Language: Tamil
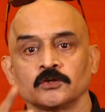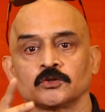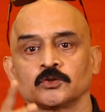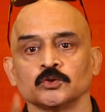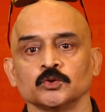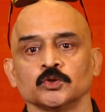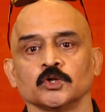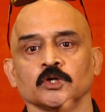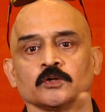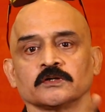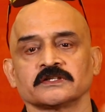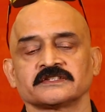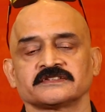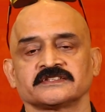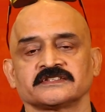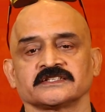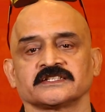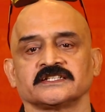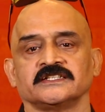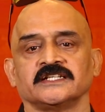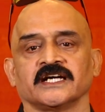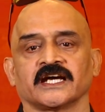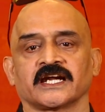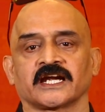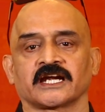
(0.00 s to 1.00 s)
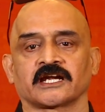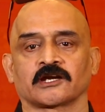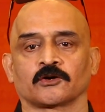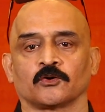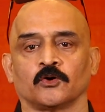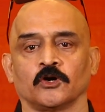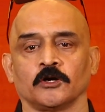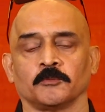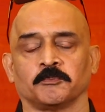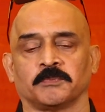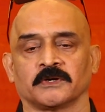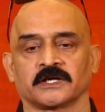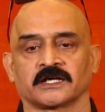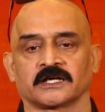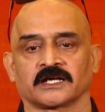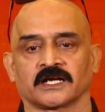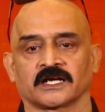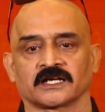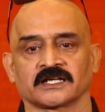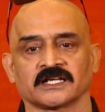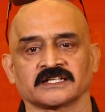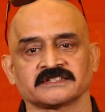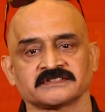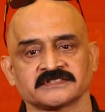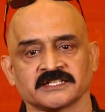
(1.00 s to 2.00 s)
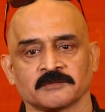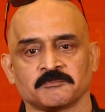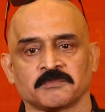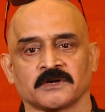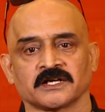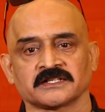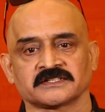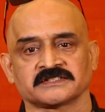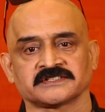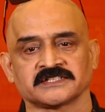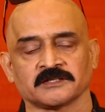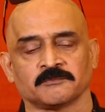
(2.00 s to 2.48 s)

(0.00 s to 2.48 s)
டூ ஹவர்ஸுக்கு டேரக்டர் ஹோல்ட் பண்ணுறாருன்னா சபாஷ்